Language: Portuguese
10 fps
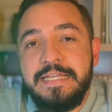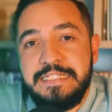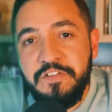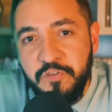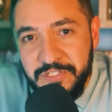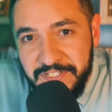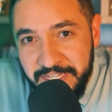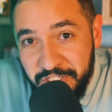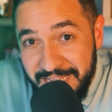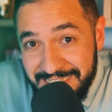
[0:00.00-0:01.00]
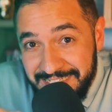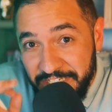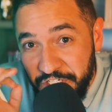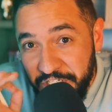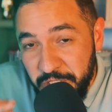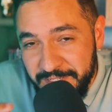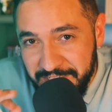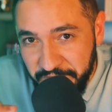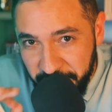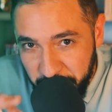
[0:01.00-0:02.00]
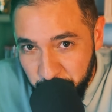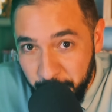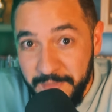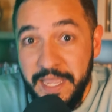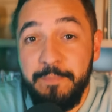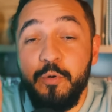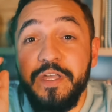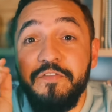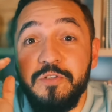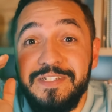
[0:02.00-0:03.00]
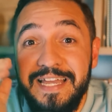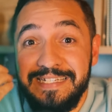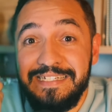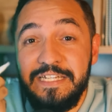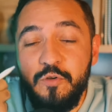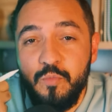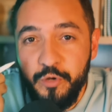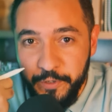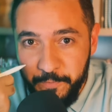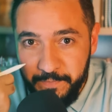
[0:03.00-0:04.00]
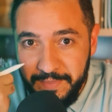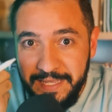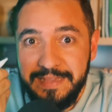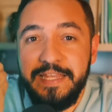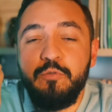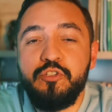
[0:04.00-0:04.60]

Se você está assistindo esse vídeo, é porque você, assim como eu, tem o